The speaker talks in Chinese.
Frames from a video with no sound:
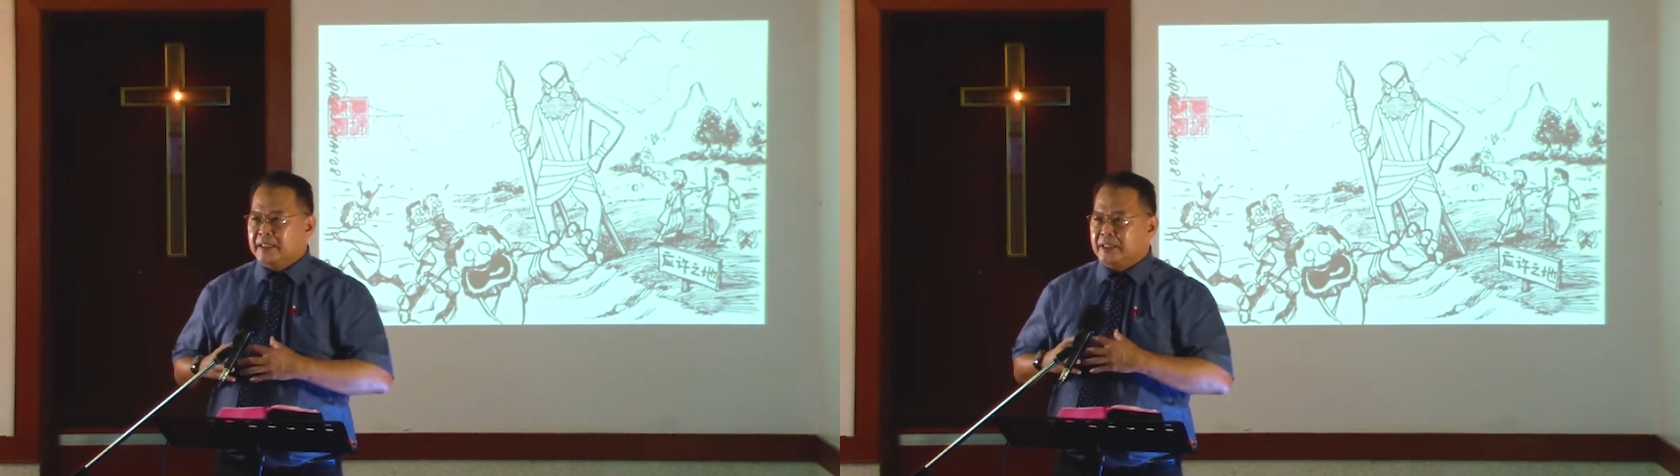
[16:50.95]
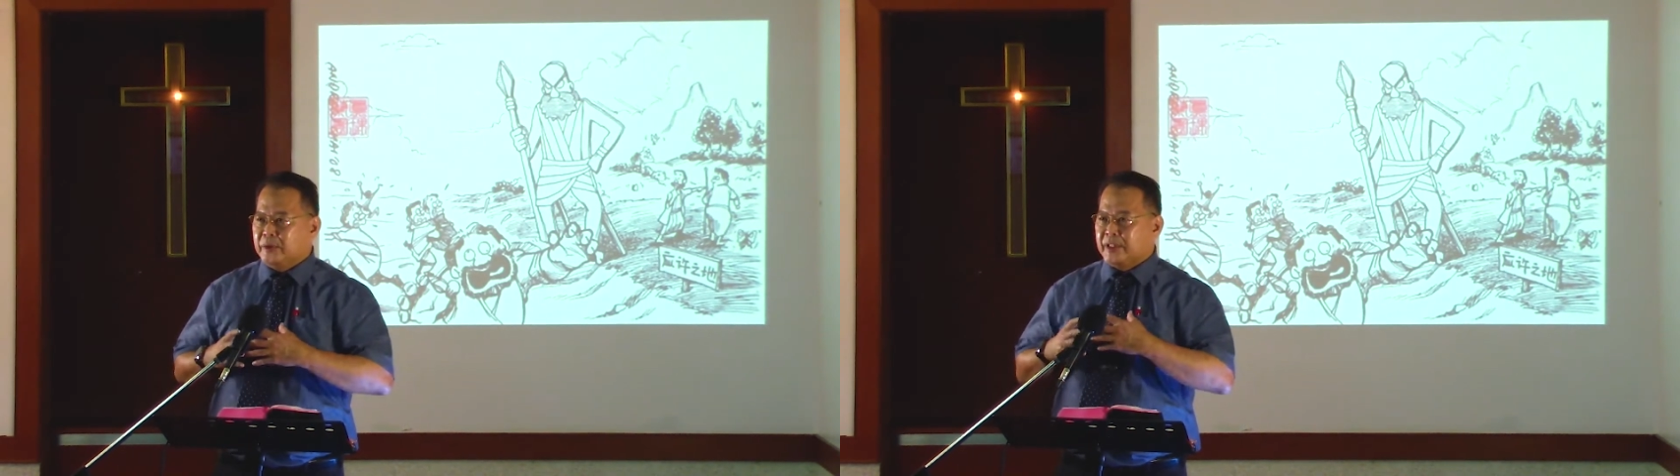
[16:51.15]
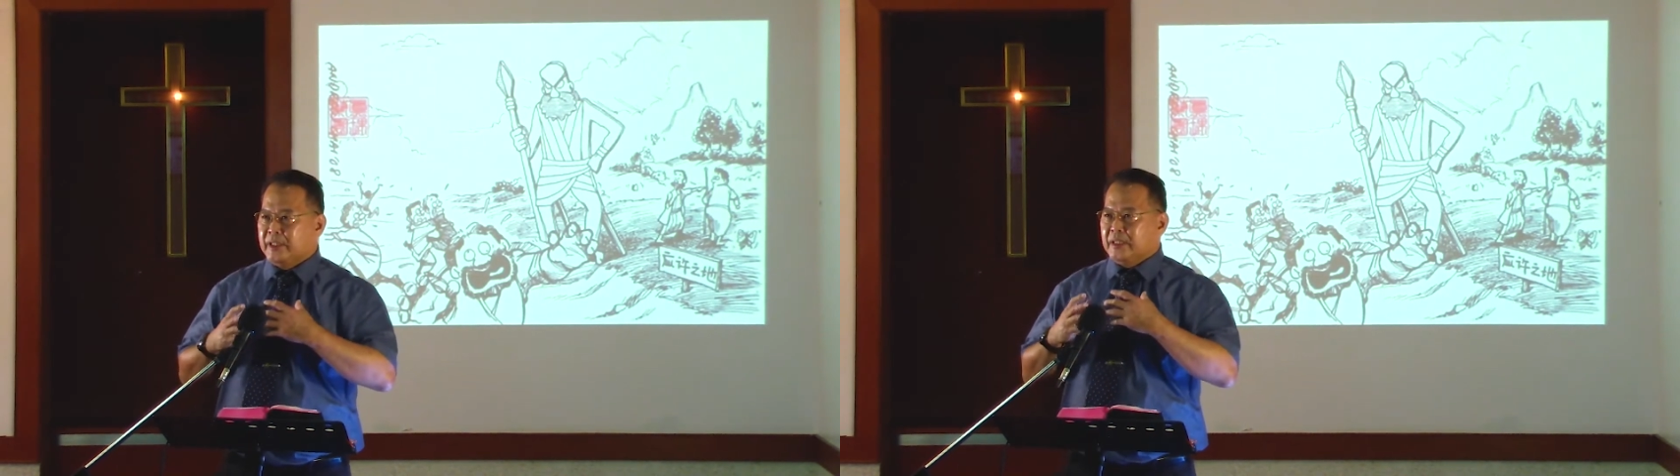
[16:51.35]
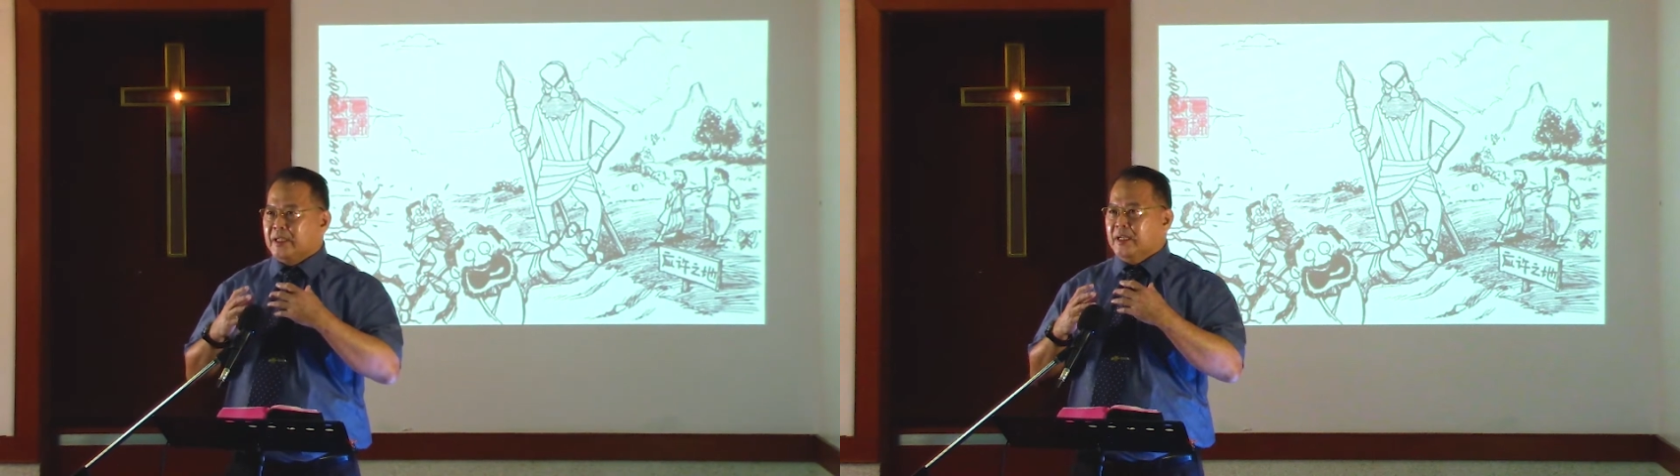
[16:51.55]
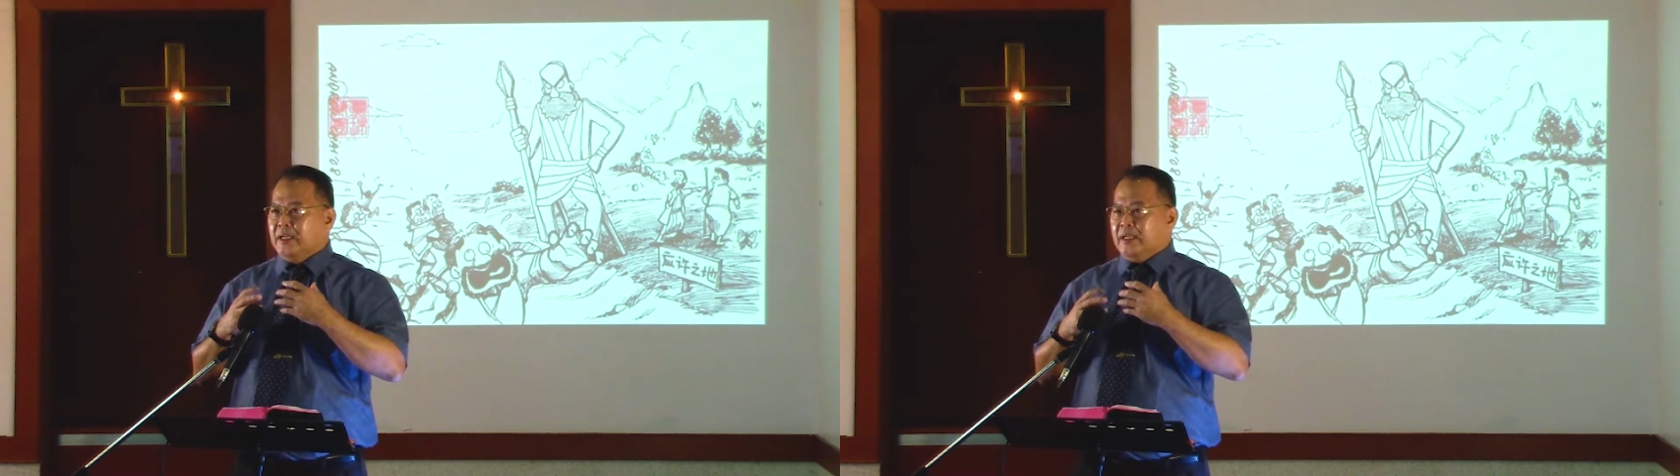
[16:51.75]
就是
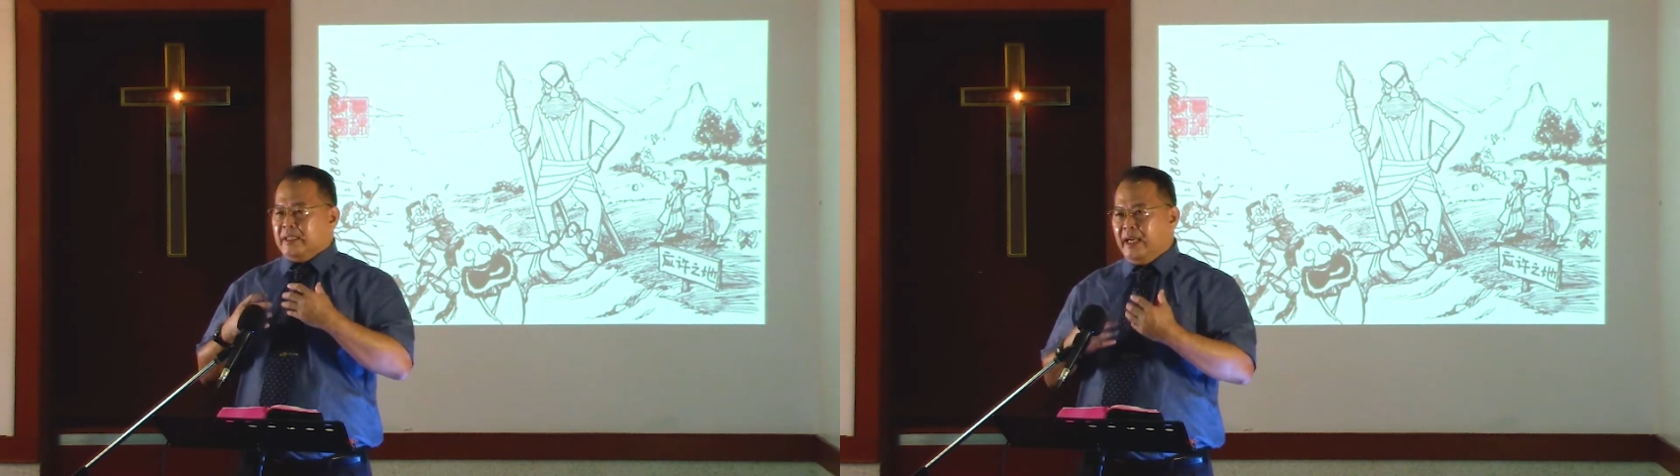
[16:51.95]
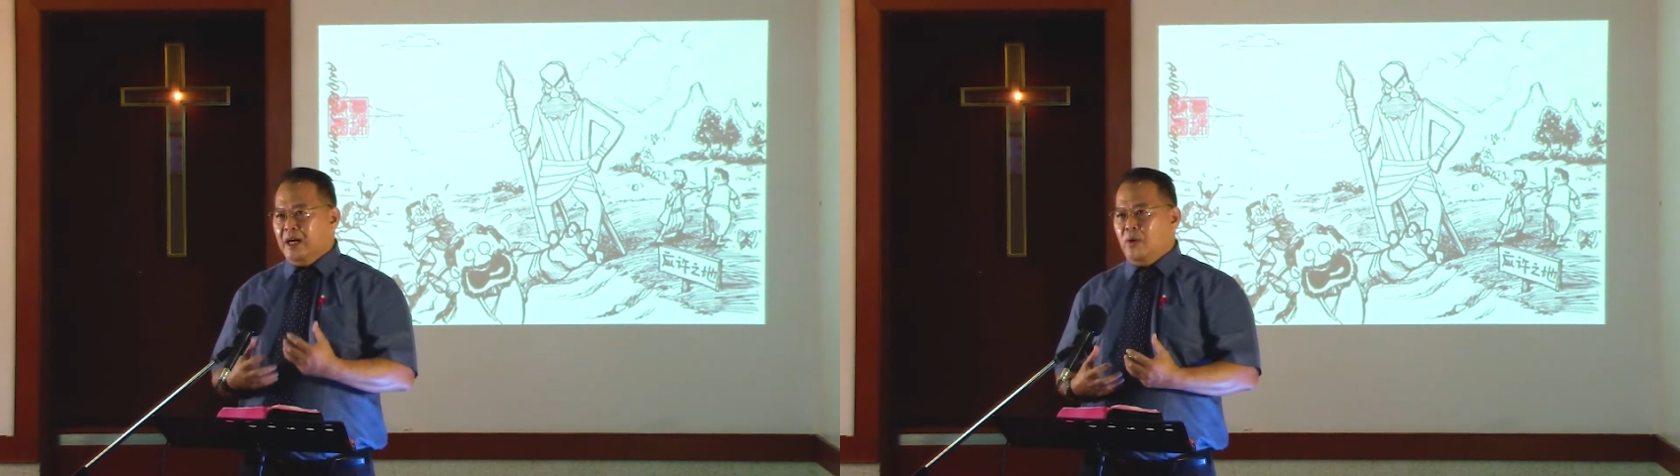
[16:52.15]
耶和